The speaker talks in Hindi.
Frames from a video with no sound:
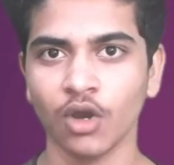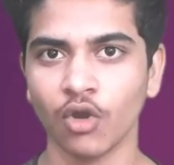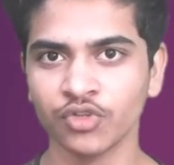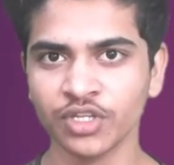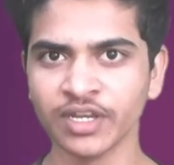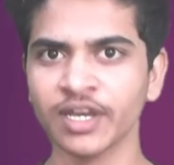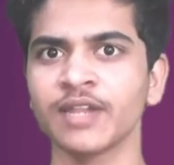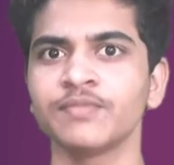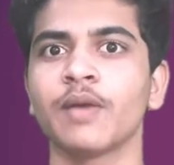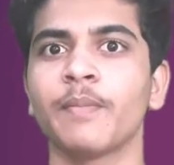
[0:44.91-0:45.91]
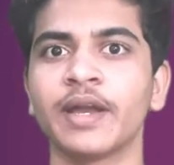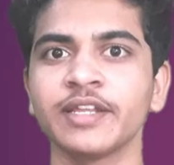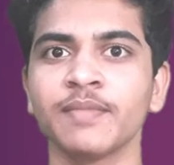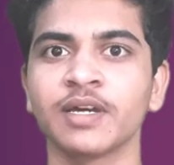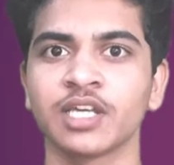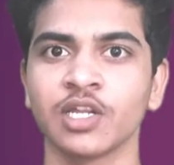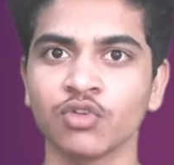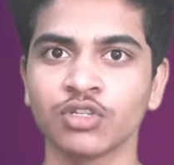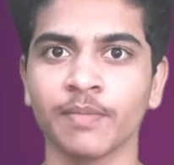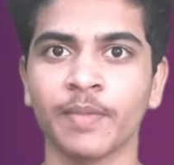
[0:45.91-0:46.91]
और उसी जगह अगर हम जापान की बात करें
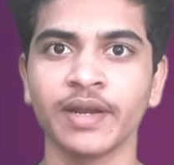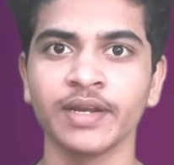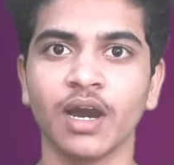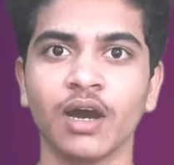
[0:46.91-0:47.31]
तो जापान ने